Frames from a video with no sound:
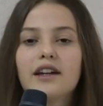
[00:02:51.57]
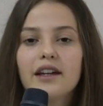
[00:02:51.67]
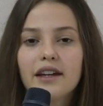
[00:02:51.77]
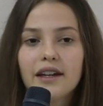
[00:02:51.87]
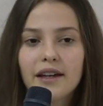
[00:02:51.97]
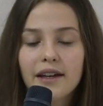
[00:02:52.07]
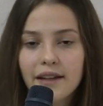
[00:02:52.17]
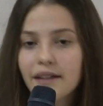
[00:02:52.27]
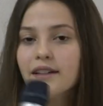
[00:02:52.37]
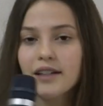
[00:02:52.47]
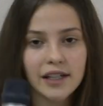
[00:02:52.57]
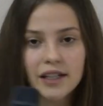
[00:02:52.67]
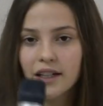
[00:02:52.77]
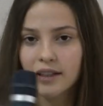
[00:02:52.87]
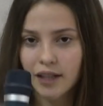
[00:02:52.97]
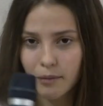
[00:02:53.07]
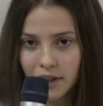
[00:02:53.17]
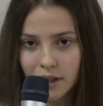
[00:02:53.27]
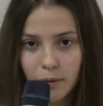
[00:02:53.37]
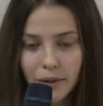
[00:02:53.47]
in
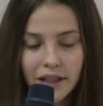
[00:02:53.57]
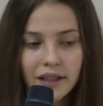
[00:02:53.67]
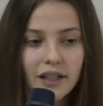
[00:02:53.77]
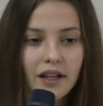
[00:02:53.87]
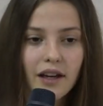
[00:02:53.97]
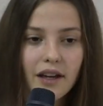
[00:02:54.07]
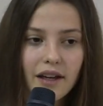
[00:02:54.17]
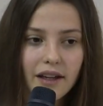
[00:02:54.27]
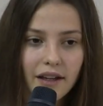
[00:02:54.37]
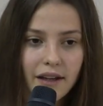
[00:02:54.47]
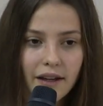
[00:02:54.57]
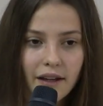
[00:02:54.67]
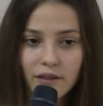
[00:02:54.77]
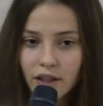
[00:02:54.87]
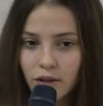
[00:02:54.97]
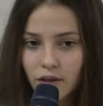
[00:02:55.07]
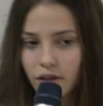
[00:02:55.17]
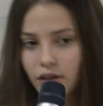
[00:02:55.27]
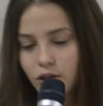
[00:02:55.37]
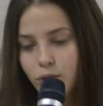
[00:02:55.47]
determinati momenti. E
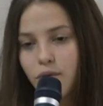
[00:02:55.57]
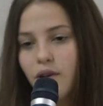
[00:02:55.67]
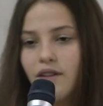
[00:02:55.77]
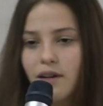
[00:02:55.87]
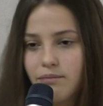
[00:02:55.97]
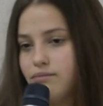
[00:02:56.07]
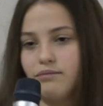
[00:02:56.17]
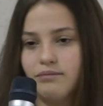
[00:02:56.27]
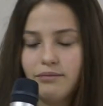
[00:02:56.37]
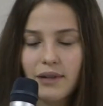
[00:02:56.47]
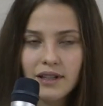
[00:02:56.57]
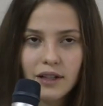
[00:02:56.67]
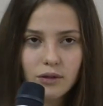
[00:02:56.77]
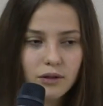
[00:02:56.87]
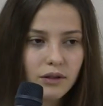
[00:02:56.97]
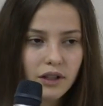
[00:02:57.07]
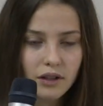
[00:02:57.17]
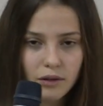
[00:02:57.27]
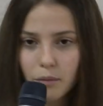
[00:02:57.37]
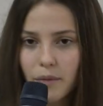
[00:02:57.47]
Vitto, dopo aver passato un,
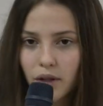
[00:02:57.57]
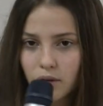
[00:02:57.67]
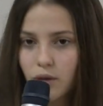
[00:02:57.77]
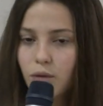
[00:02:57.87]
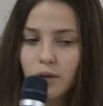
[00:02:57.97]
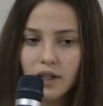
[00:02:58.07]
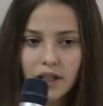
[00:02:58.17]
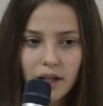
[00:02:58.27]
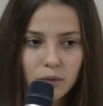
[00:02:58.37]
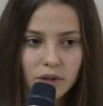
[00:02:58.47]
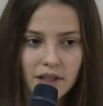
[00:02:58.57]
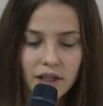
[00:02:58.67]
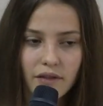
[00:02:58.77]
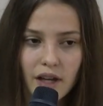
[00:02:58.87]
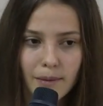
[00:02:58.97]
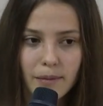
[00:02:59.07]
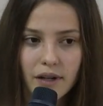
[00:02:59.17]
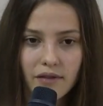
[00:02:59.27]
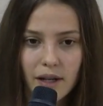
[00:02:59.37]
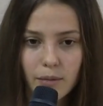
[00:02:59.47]
un periodo in cui appunto, è stata ferma
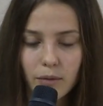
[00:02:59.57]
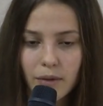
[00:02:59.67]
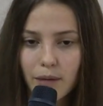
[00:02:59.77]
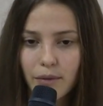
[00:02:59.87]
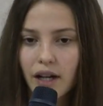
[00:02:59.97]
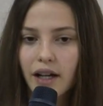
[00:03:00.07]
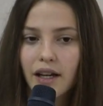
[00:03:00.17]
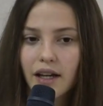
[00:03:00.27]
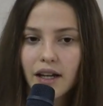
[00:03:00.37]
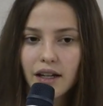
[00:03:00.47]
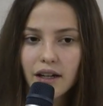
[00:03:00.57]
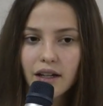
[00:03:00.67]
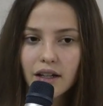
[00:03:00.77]
per vari problemi anche al,